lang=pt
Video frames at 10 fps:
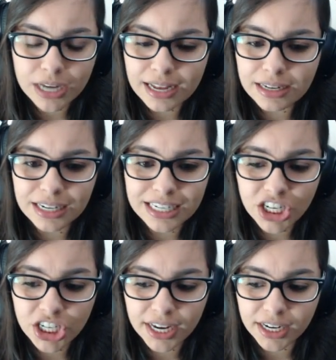vamos já
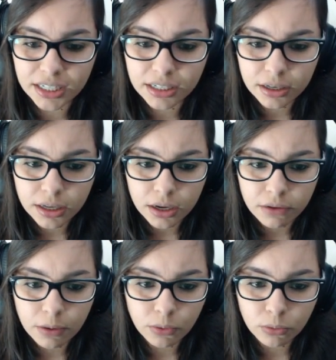ligeira.
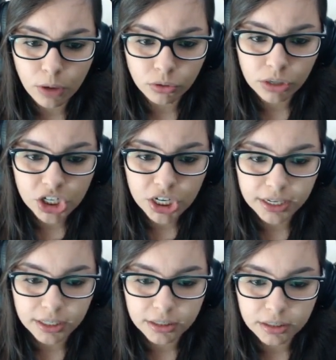Vamos no modo
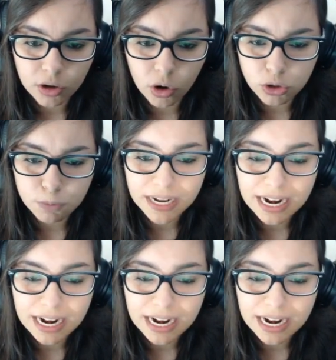ligeira. Ó,